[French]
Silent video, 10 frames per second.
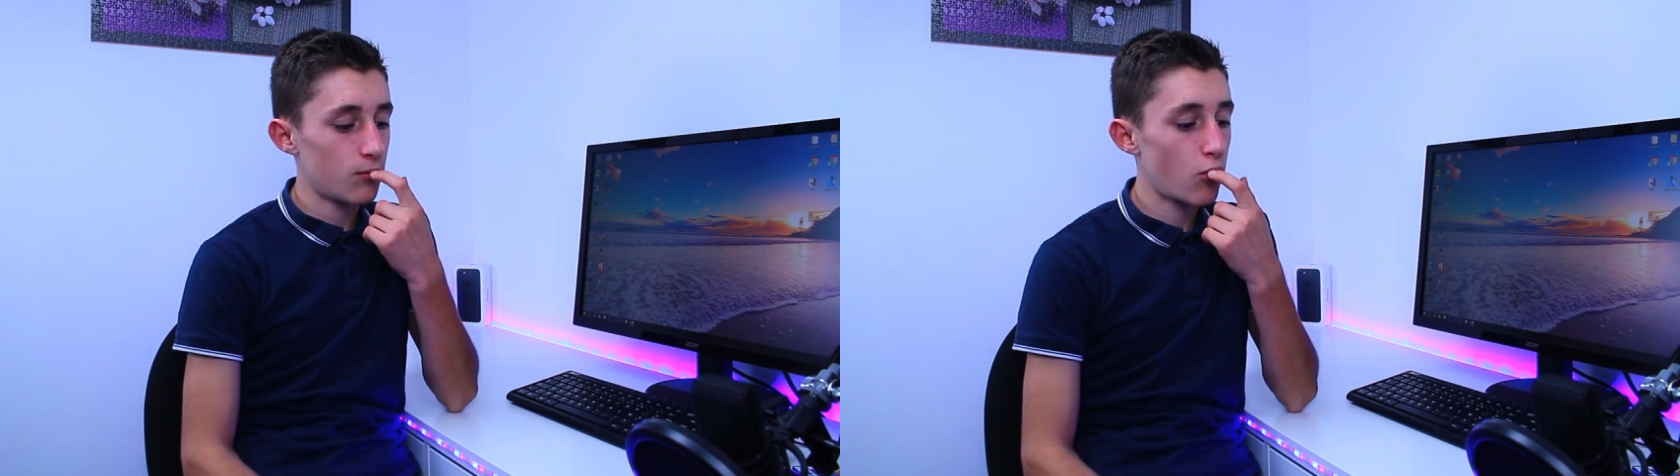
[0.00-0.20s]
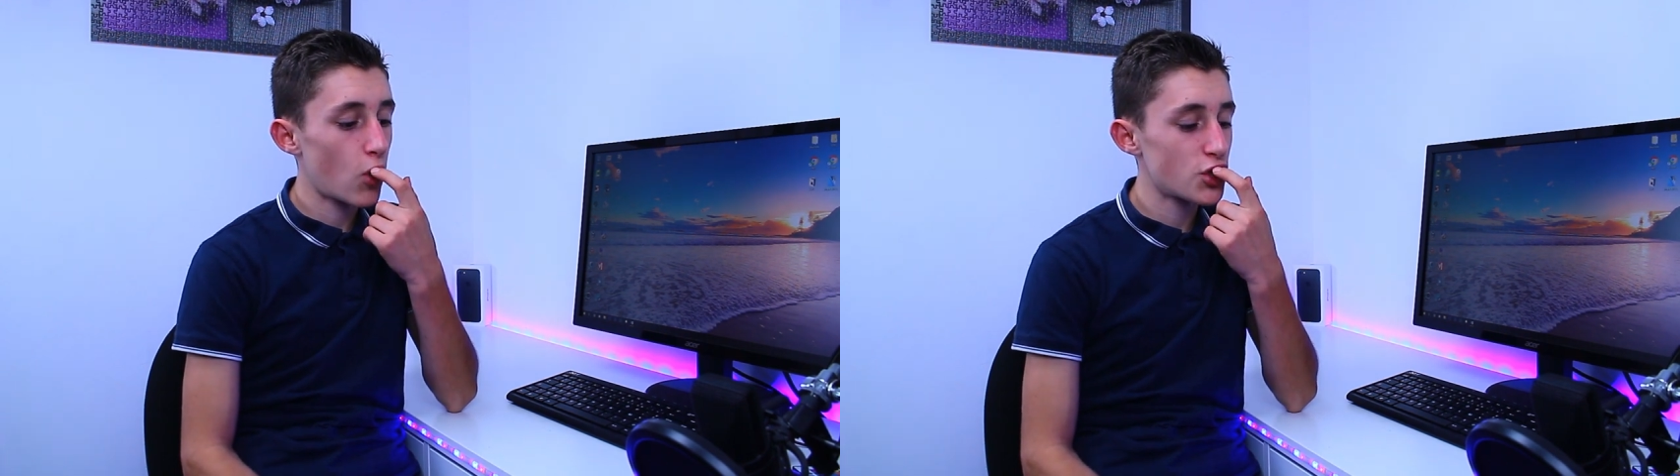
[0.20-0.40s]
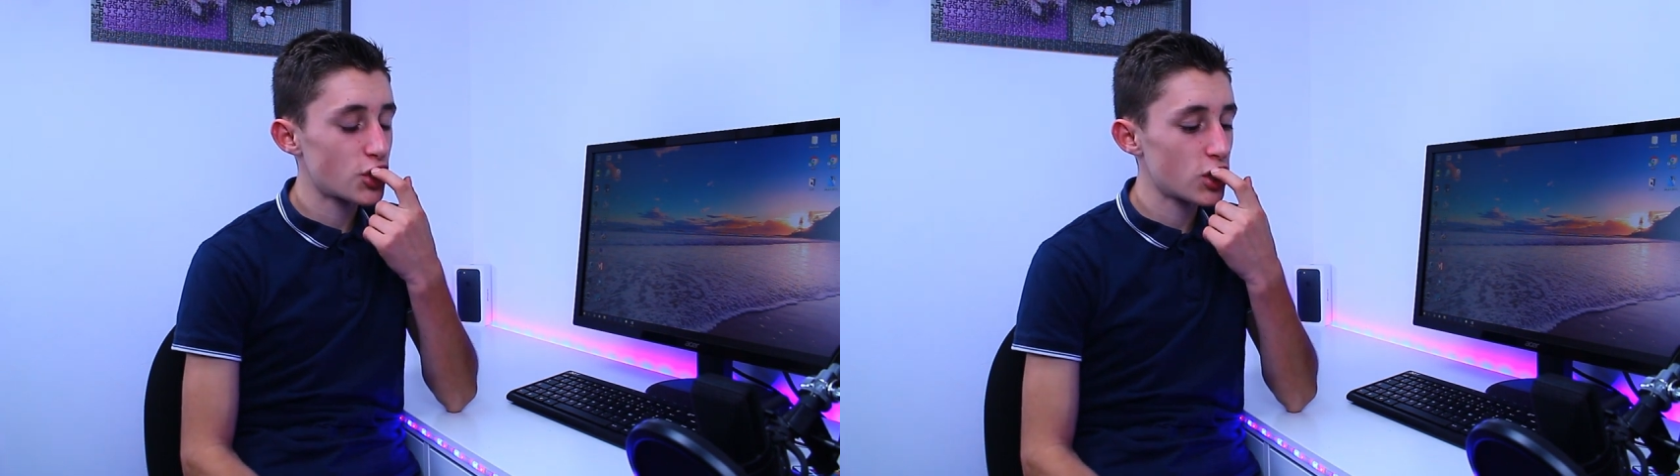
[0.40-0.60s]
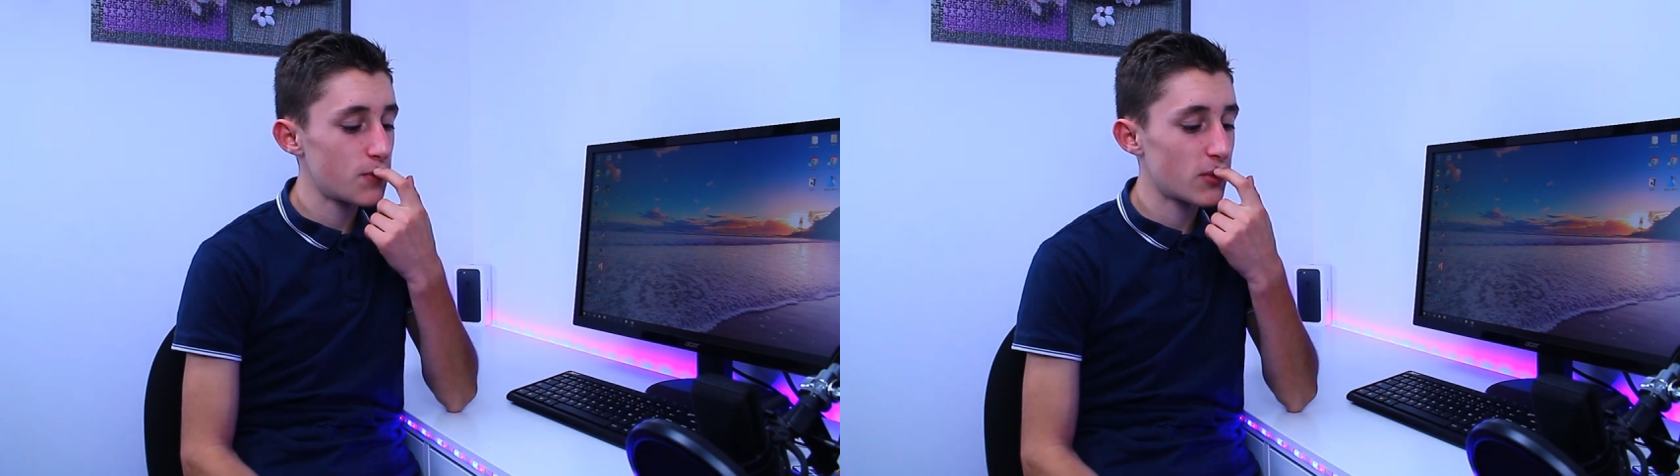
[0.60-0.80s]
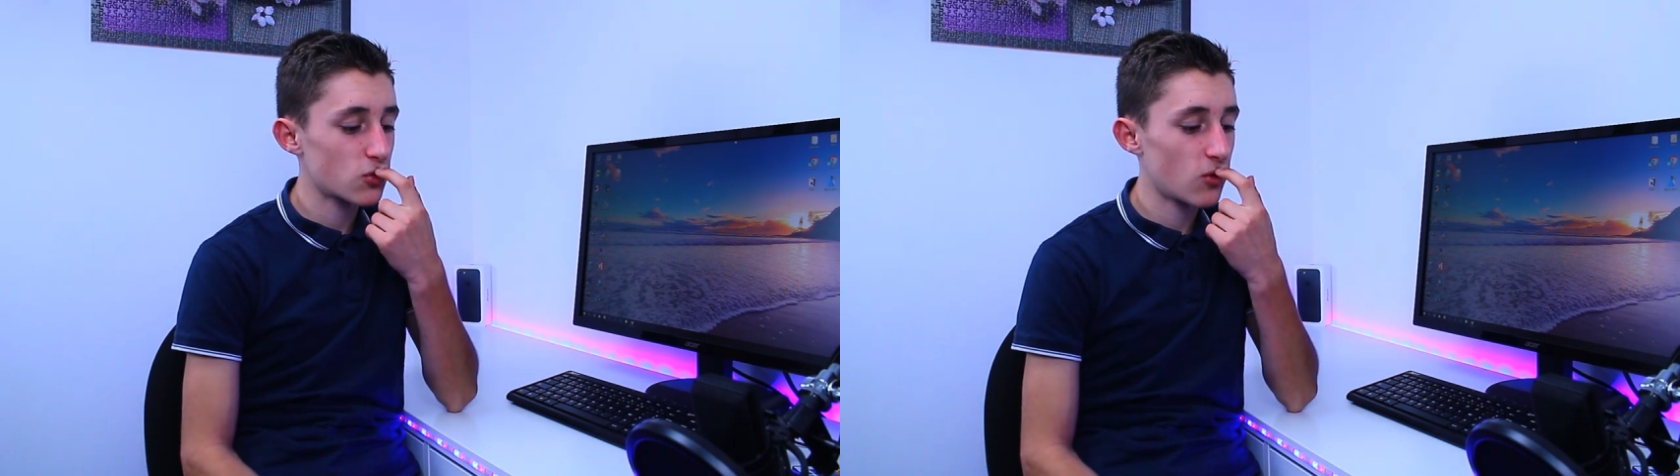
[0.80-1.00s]
pourquoi j'ai
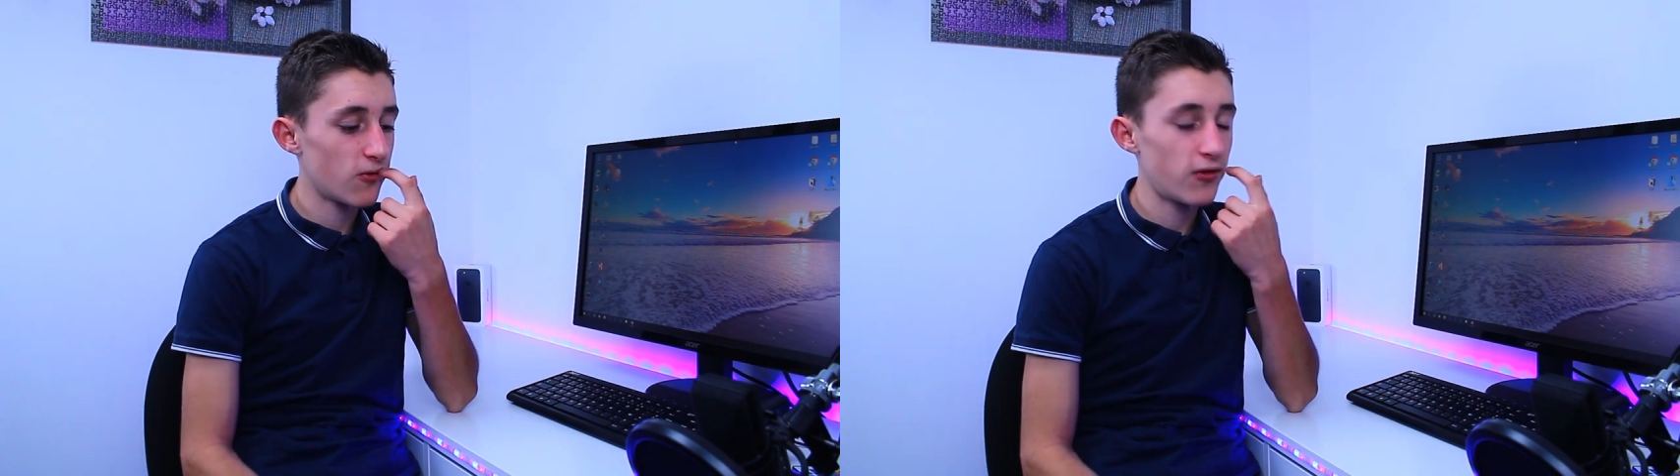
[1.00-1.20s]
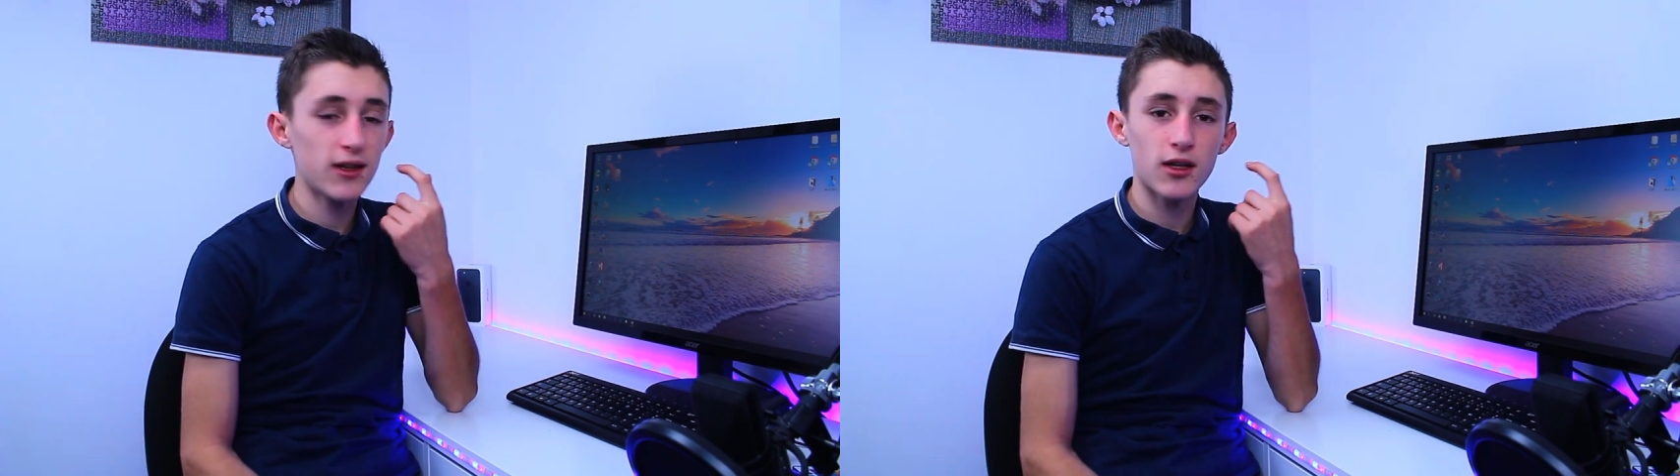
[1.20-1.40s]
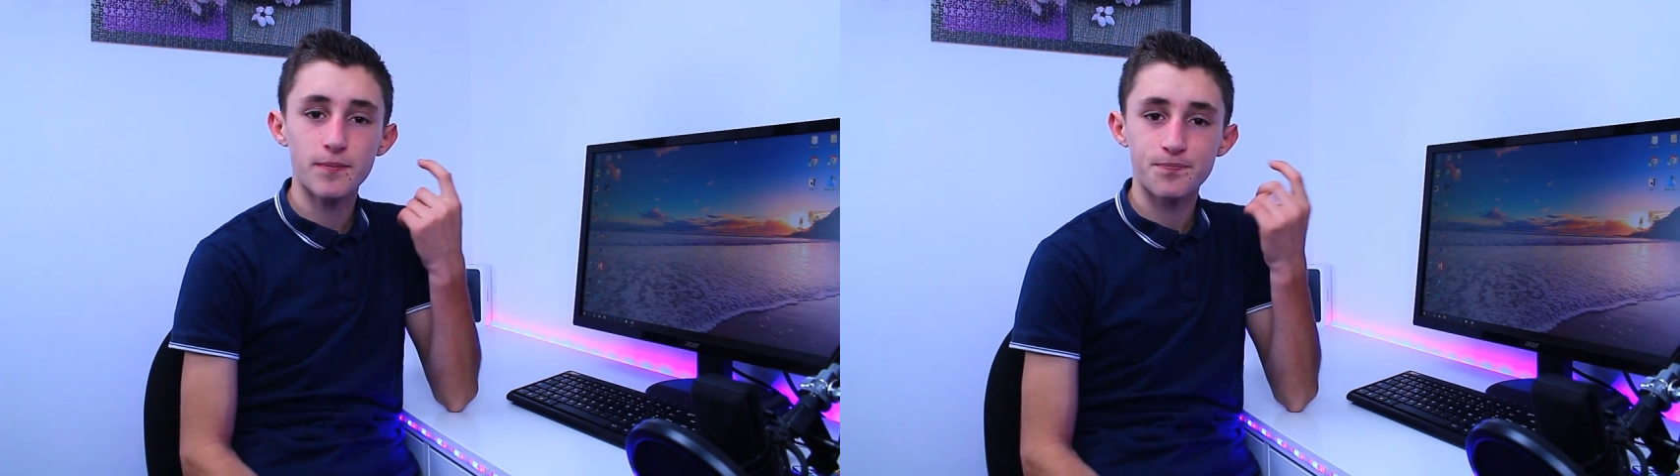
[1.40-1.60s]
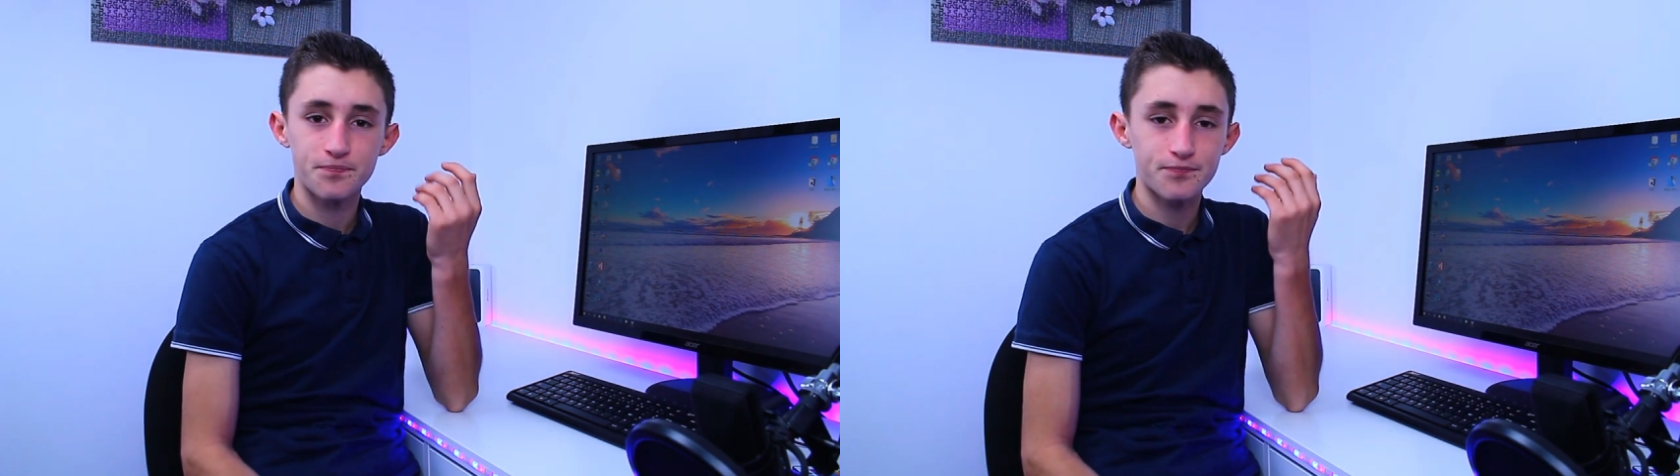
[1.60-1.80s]
changé Parce qu'en fait,